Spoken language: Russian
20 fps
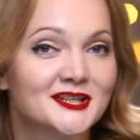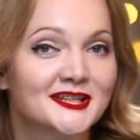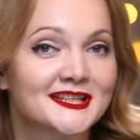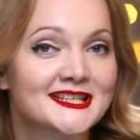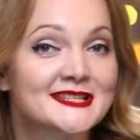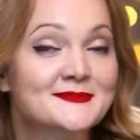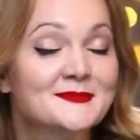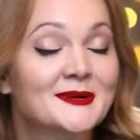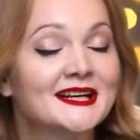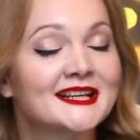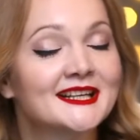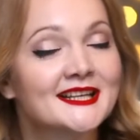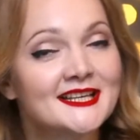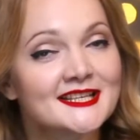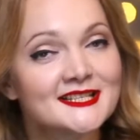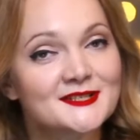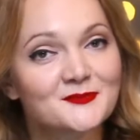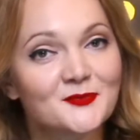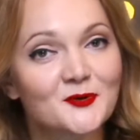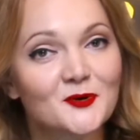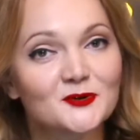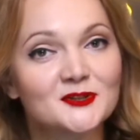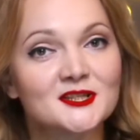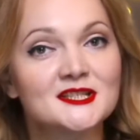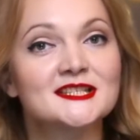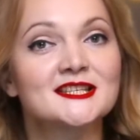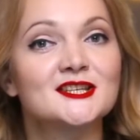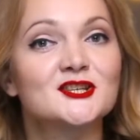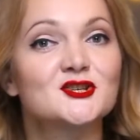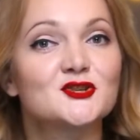же, смогли
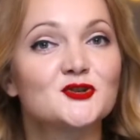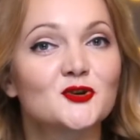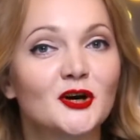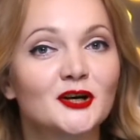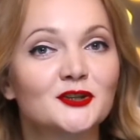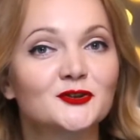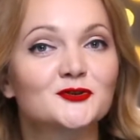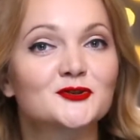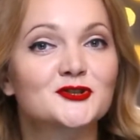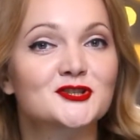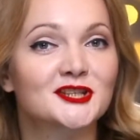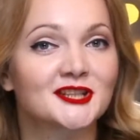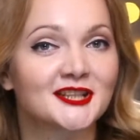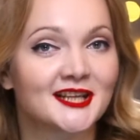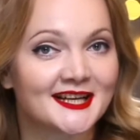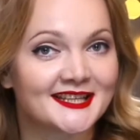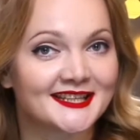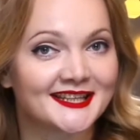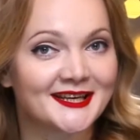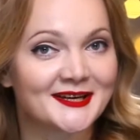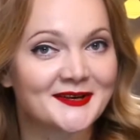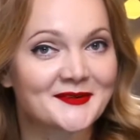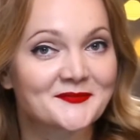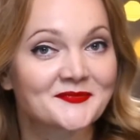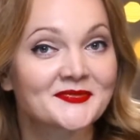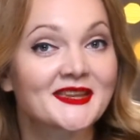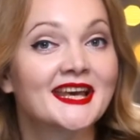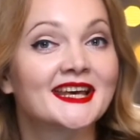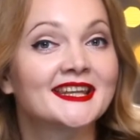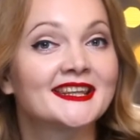исполнить еще одно желание –
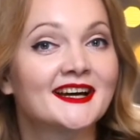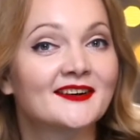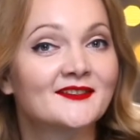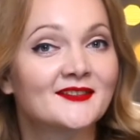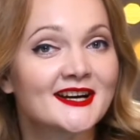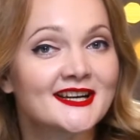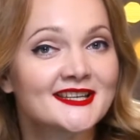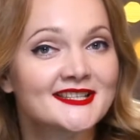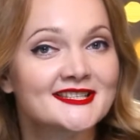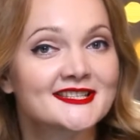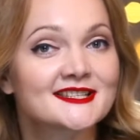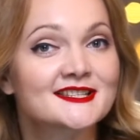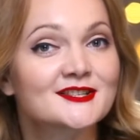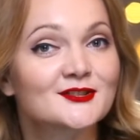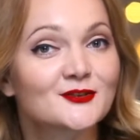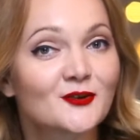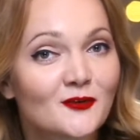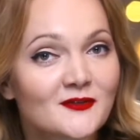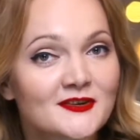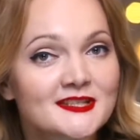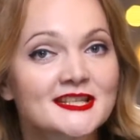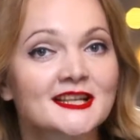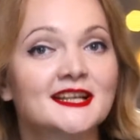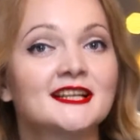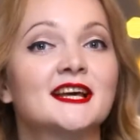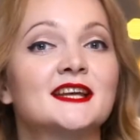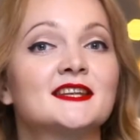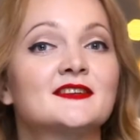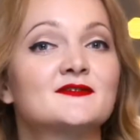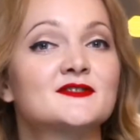Давайте снова
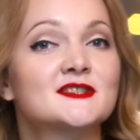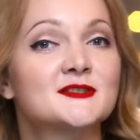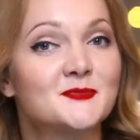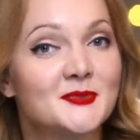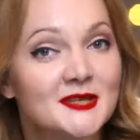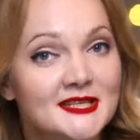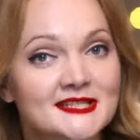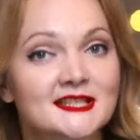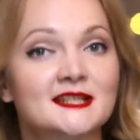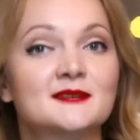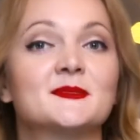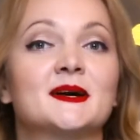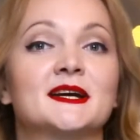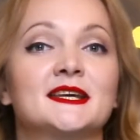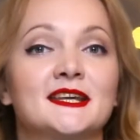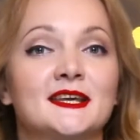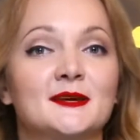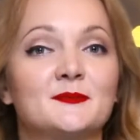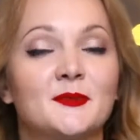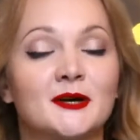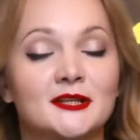заглянем в список моей